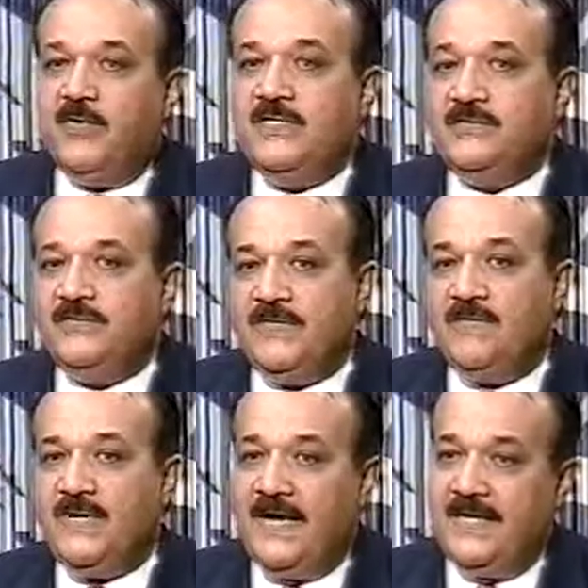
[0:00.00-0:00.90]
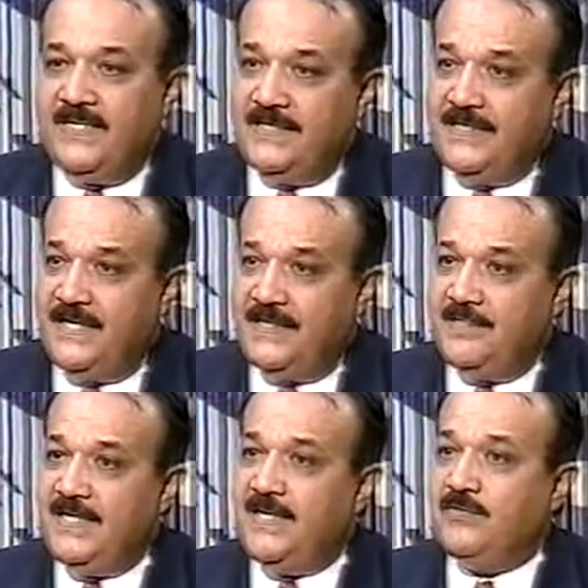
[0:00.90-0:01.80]
لك شوفي دوله عاليه زي آه.
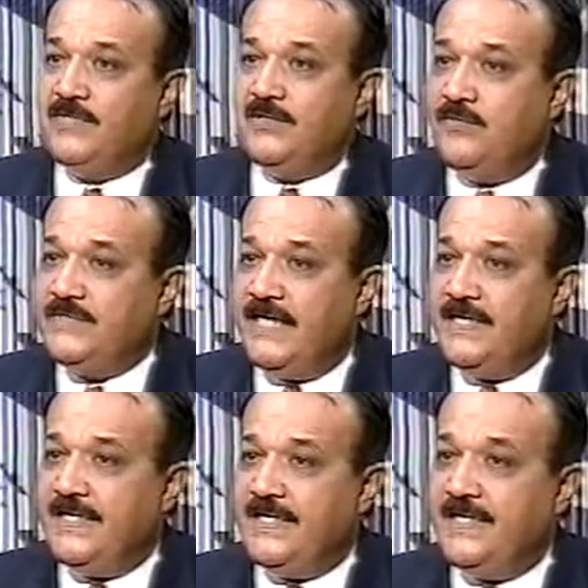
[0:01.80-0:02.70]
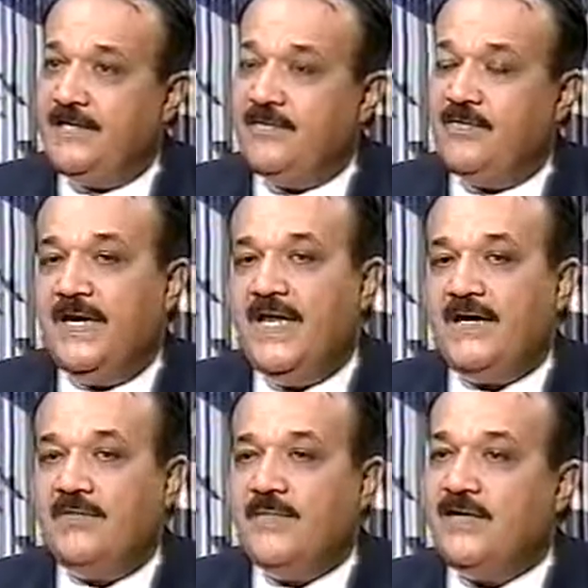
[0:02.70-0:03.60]
المانيا آه. وتكنولوجيا عاليه جدا
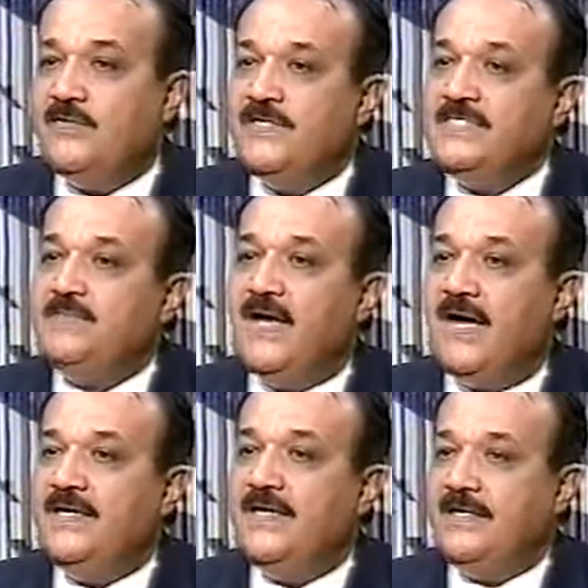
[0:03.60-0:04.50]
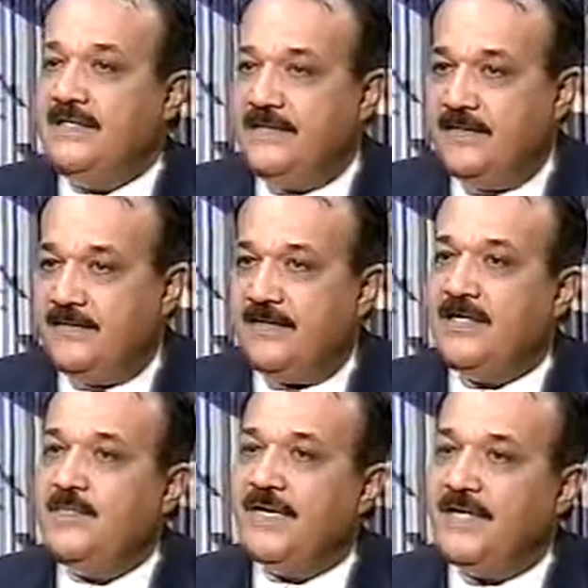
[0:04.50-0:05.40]
ولكن وجدوا نسبه عاليه جدا
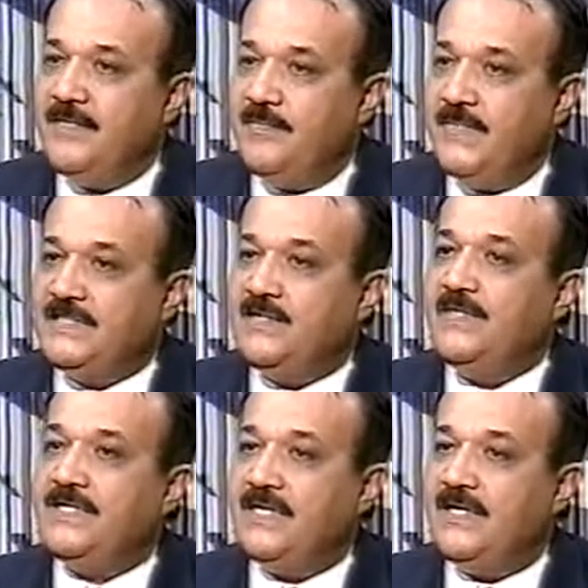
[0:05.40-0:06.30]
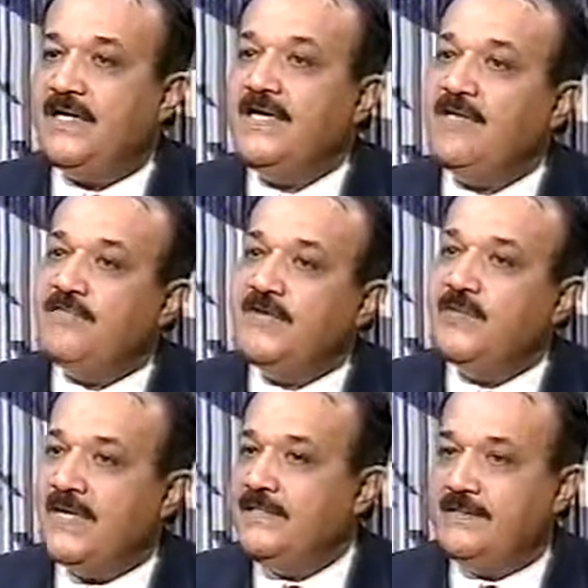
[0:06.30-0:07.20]
رهيبه جدا من الشوات الخلقيه في
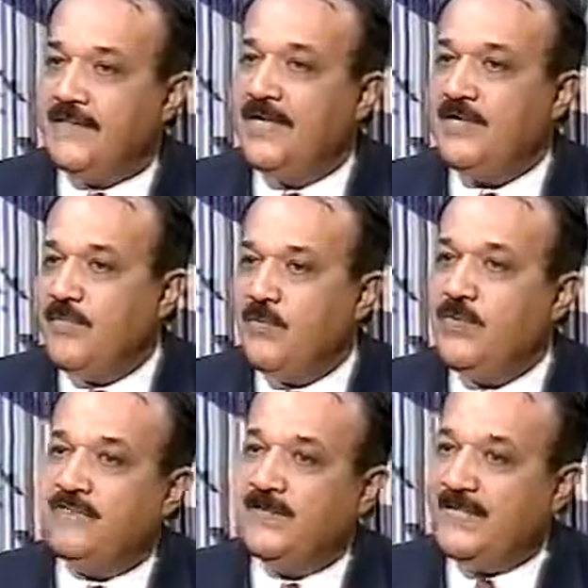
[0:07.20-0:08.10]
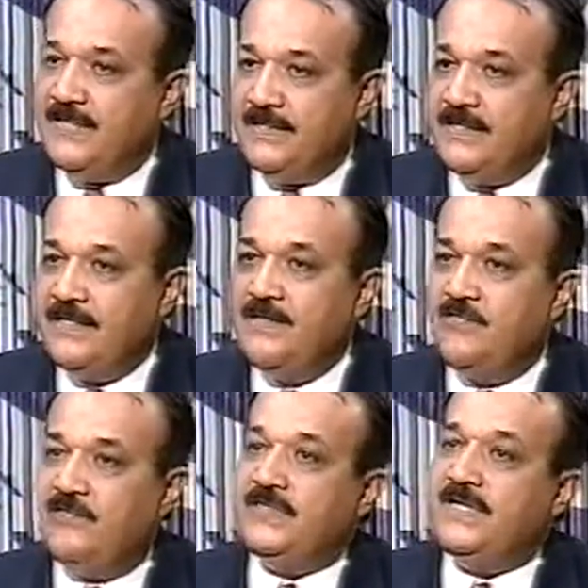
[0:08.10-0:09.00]
الولاد كانت موجوده في الايد
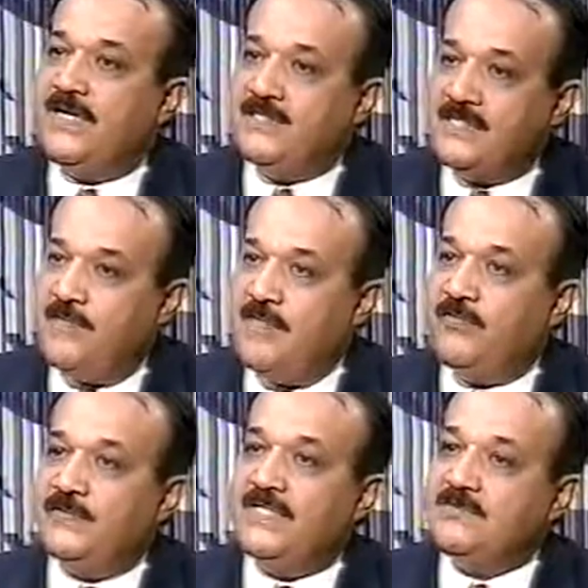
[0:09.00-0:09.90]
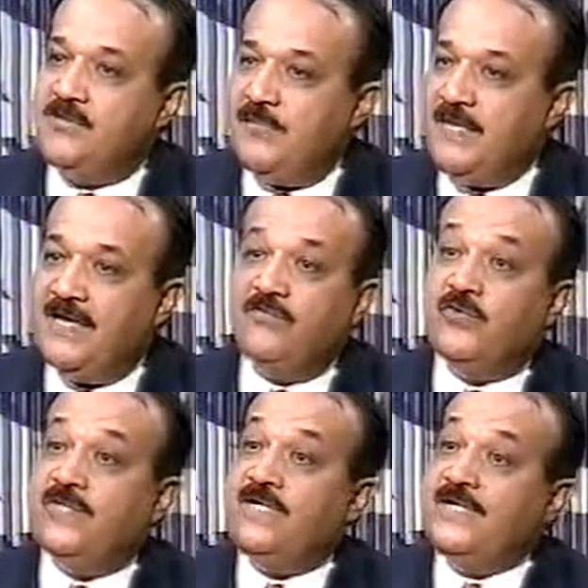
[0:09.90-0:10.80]
فقدان اصابع فقدان سلميات
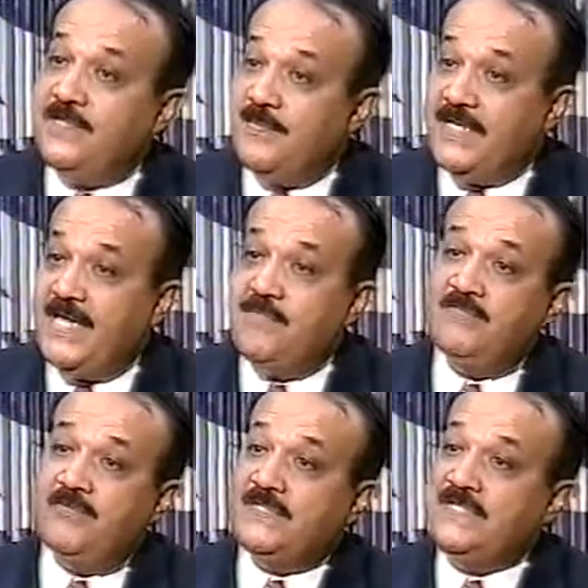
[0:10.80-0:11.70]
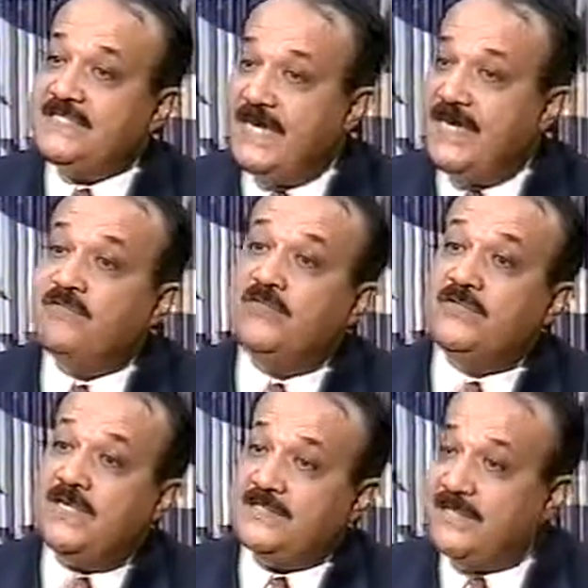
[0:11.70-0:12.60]
فقدان يد بالكامل فقدان ساعد
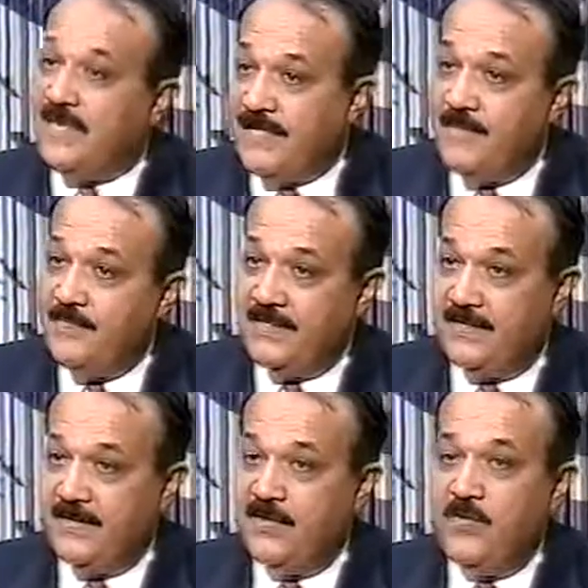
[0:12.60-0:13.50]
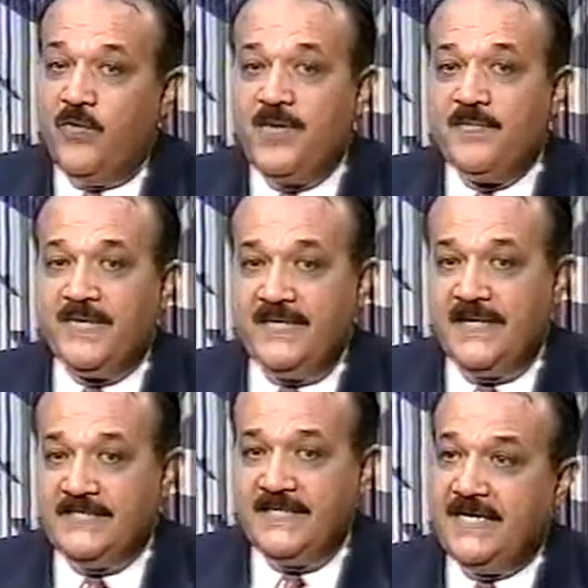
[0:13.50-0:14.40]
فقدان ذراع كامل ويمكن
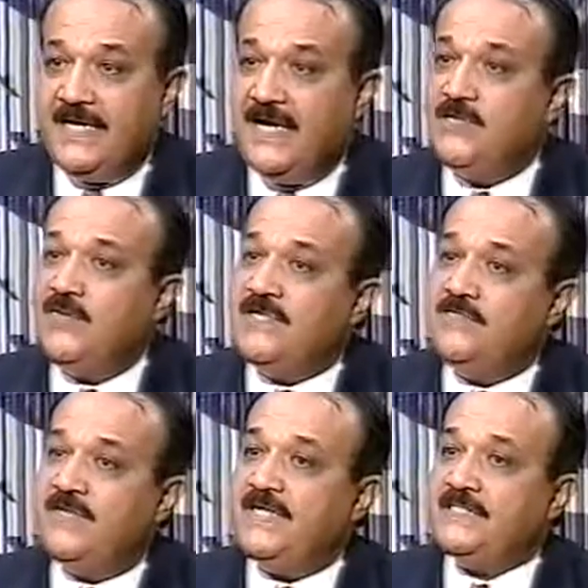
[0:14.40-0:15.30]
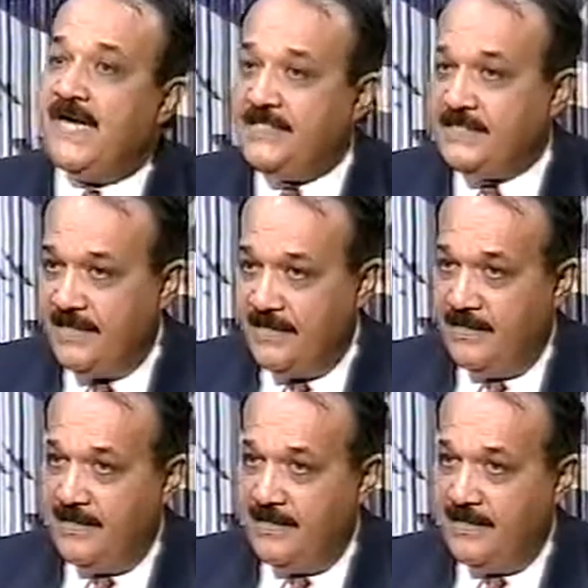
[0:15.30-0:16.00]
لا زال دلوقتي في ناس عايشه